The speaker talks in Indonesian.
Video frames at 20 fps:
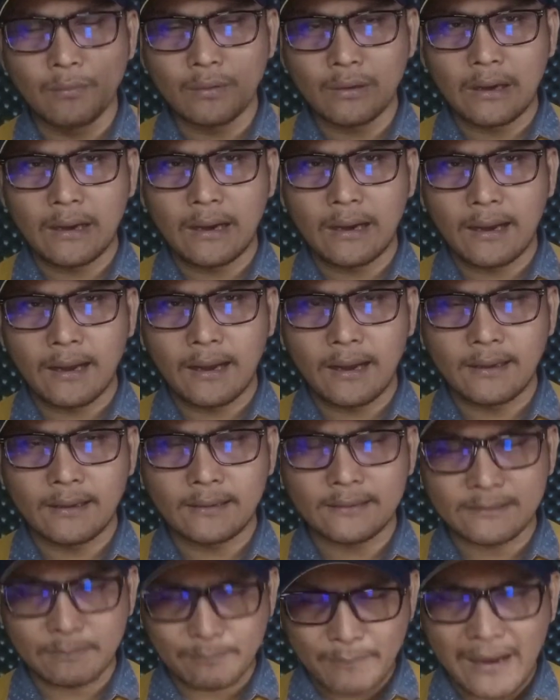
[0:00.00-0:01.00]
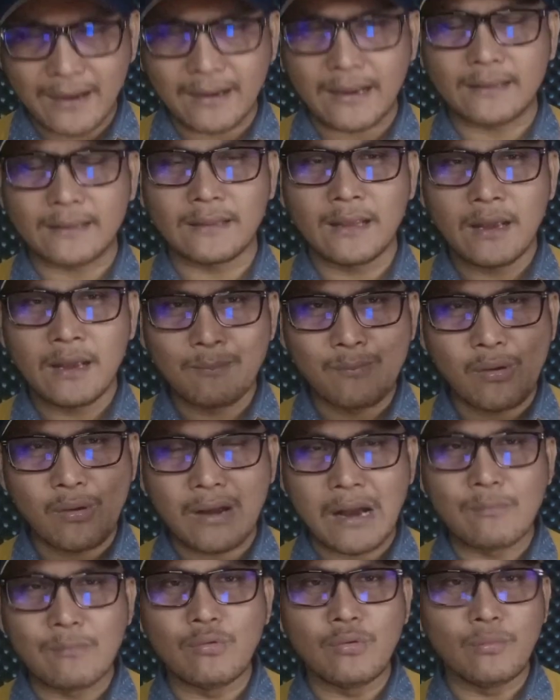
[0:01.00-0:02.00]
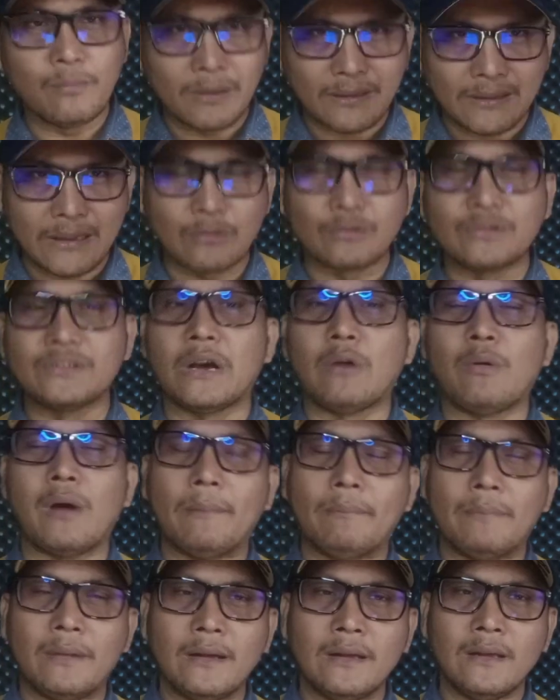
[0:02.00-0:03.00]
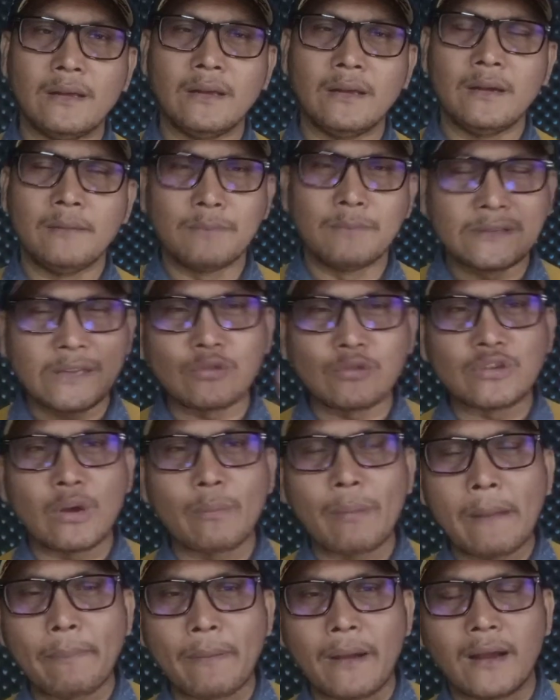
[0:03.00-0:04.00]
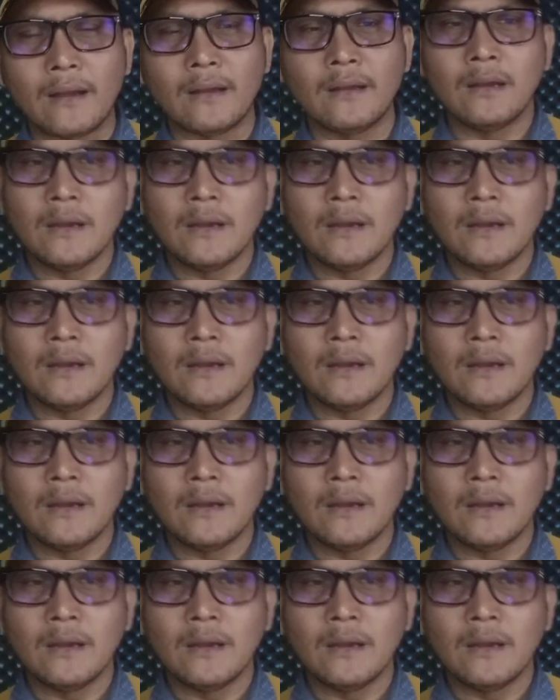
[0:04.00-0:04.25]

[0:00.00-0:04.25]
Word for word: uh, sepakat bahwa kamu bertanggung jawab. Bertanggung jawab apa?